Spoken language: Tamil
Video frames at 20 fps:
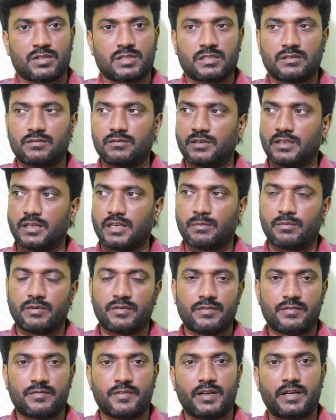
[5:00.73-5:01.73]
ஒருத்தவனை
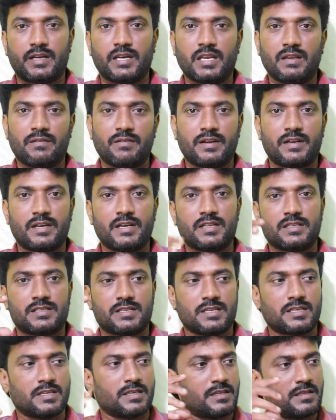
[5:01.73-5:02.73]
நம்ம வெற்றி வெற்றி
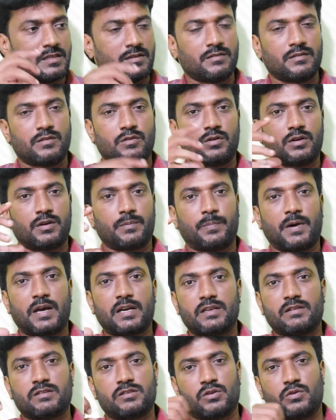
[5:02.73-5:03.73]
ஜெயிக்கிறதுக்கு கொண்ட
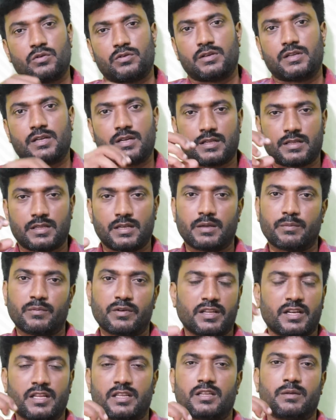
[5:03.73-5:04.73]
பார்ட்டி வச்சு கொண்டாடுறத
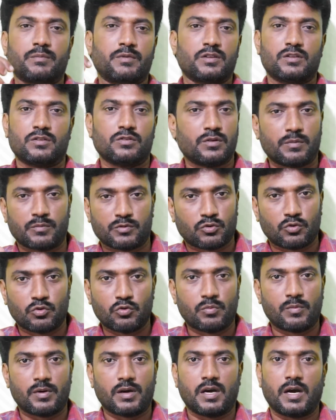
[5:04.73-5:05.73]
நம்ம நிரந்தரமானது நம்ம
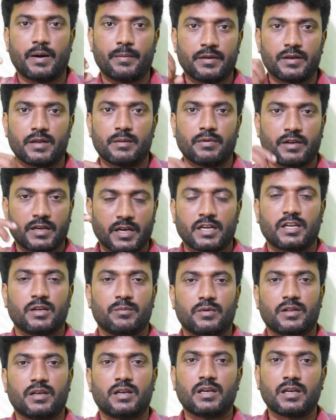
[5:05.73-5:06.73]
சொல்லுவோமா அப்படின்னு நம்ம
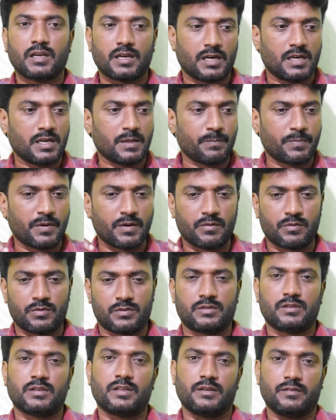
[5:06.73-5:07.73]
கேட்டோம்னா கண்டிப்பாக
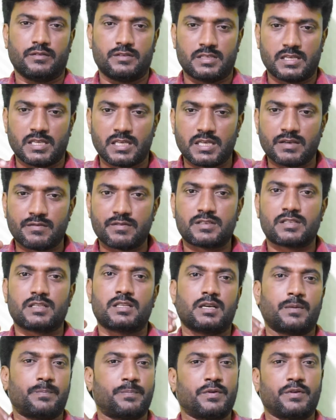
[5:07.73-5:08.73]
ஒருத்தனை ஜெயிக்க
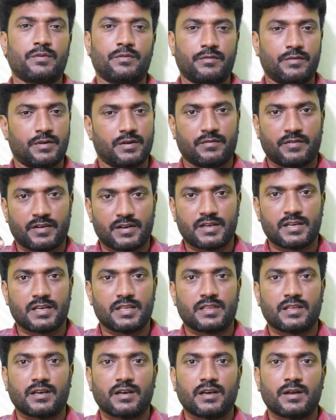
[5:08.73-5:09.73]
வச்சதுக்கப்புறம் வர
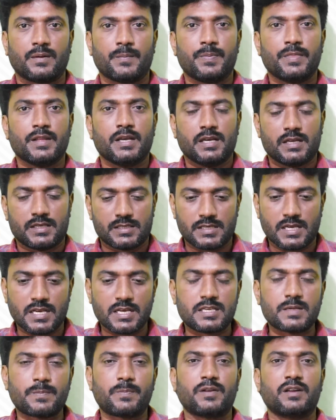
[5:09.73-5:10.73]
வெற்றி தான்
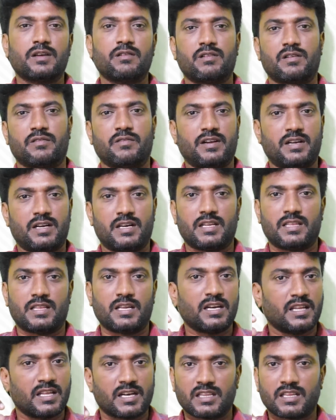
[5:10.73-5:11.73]
ஜெயித்த பிறகு வர வெற்றி
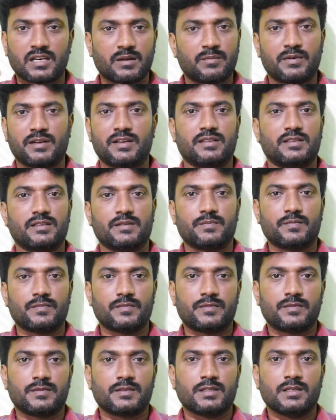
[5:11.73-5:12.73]
தான் நிரந்தரமானது
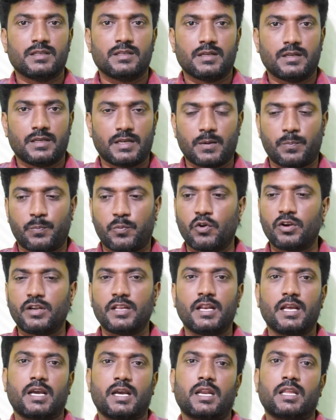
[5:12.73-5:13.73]
ஏன்னா
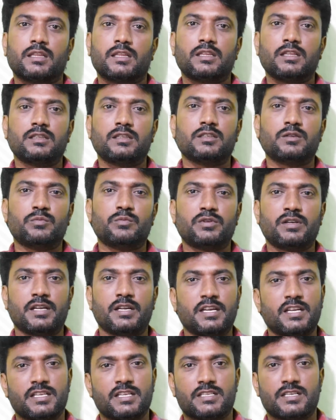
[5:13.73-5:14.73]
போட்டியில் கலந்ததுக்கு
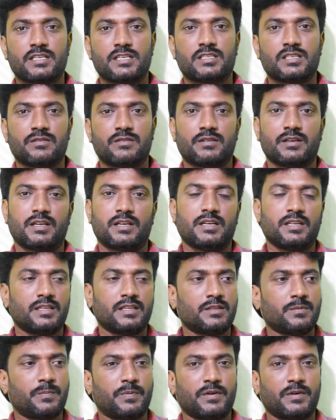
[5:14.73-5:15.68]
முன்னாடி நீ ஜெயிச்சிருவே நீ இது